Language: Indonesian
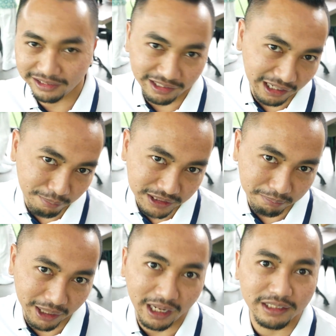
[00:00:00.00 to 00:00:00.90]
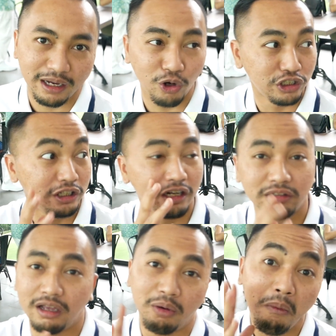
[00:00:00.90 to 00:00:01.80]
kita tinggal pencet bel aja, nggak usah
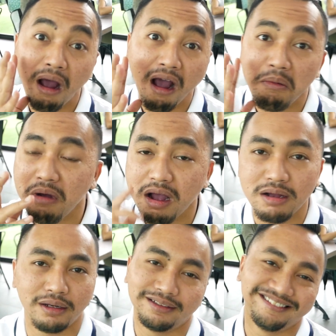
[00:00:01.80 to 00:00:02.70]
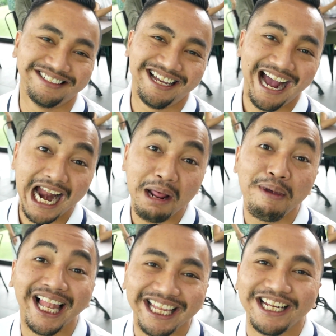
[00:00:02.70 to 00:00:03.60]
teriak-teriak, "Mbak, mbak." Ada
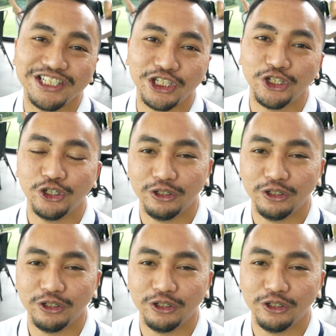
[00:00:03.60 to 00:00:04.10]
belnya di situ.